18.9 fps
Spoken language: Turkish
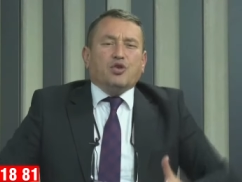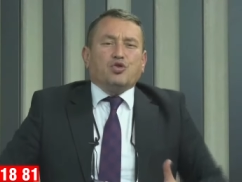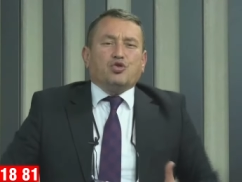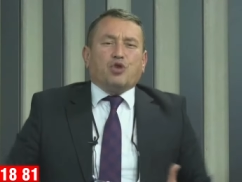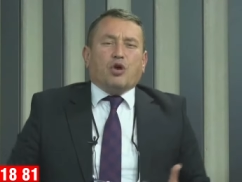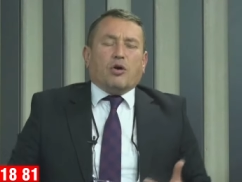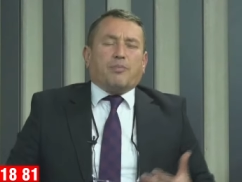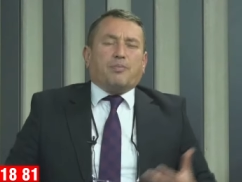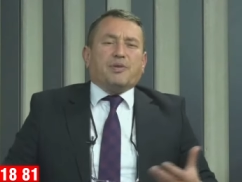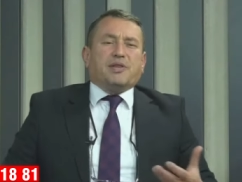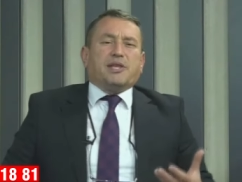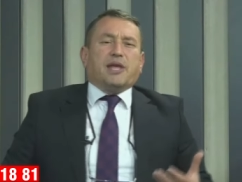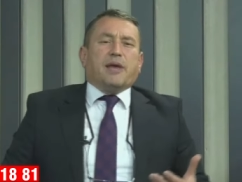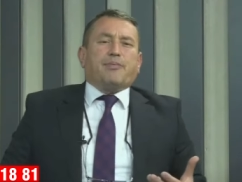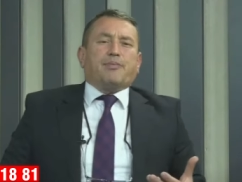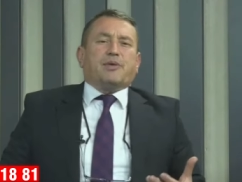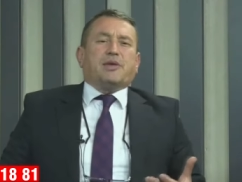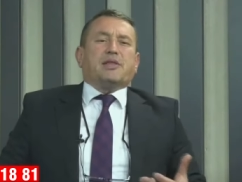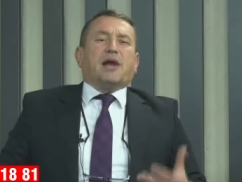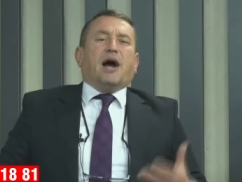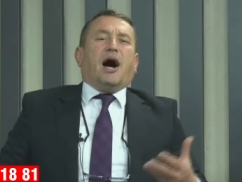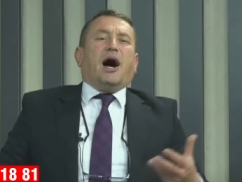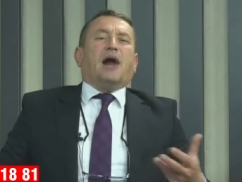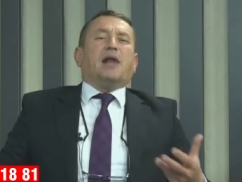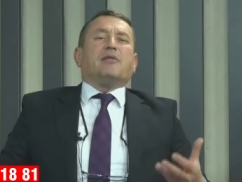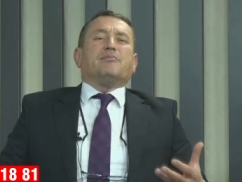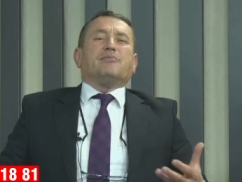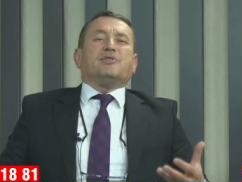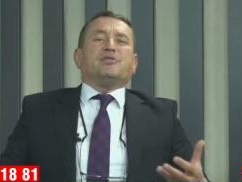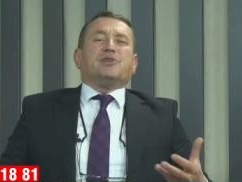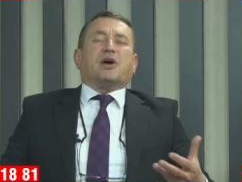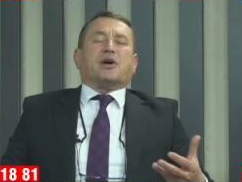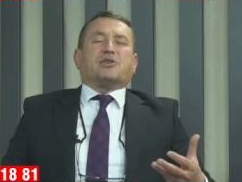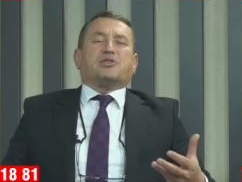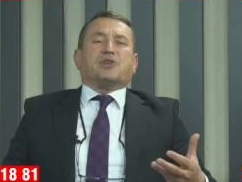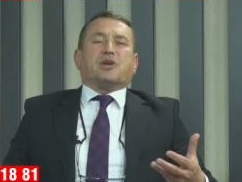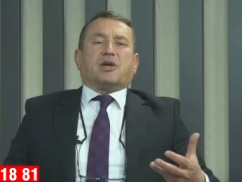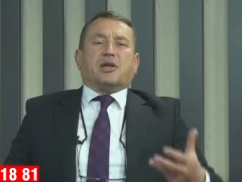çok bir tepki de
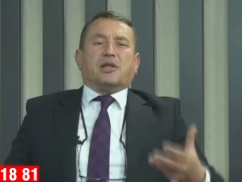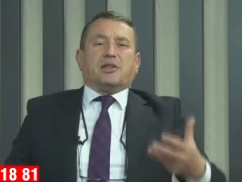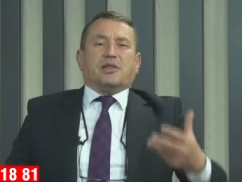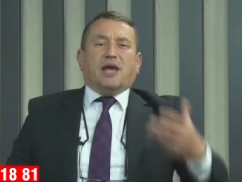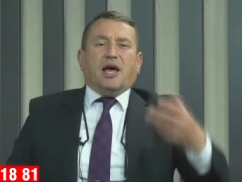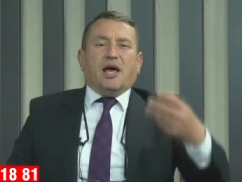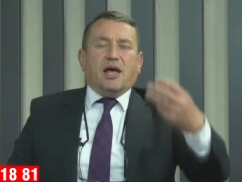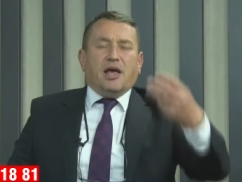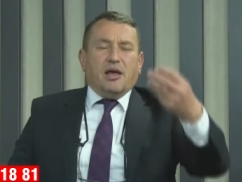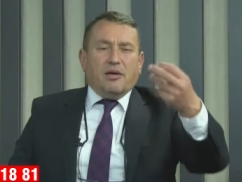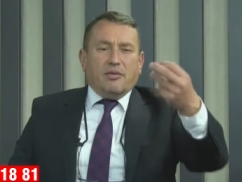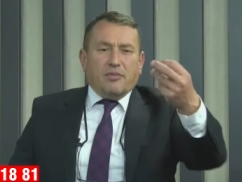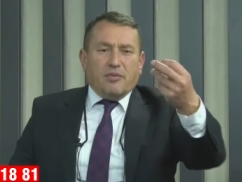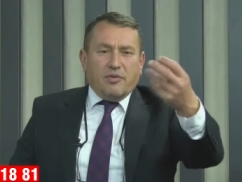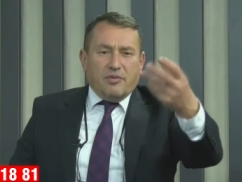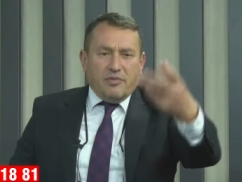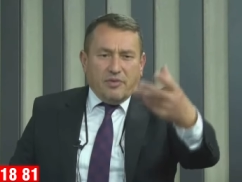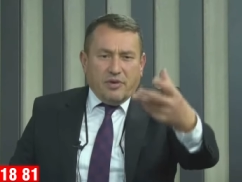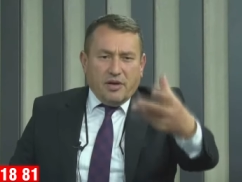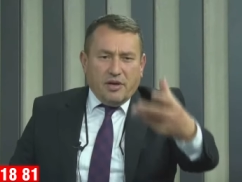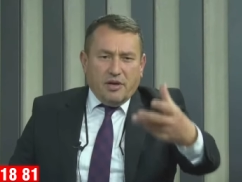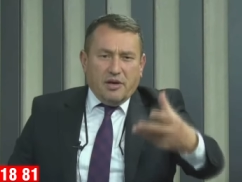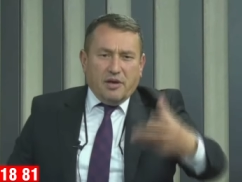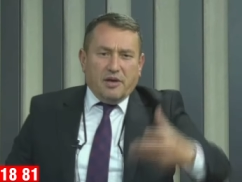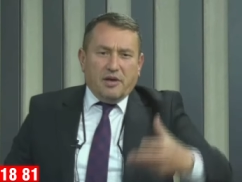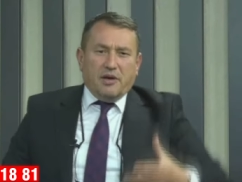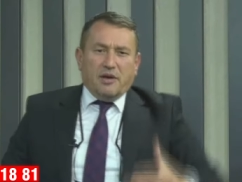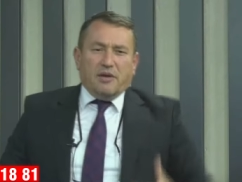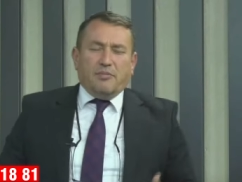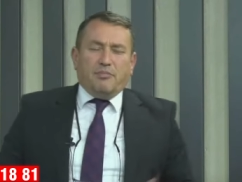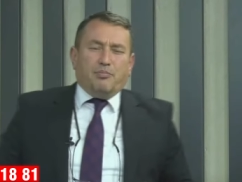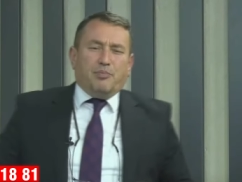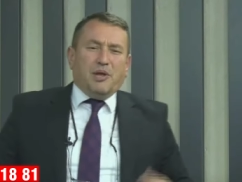almayacak şekilde e,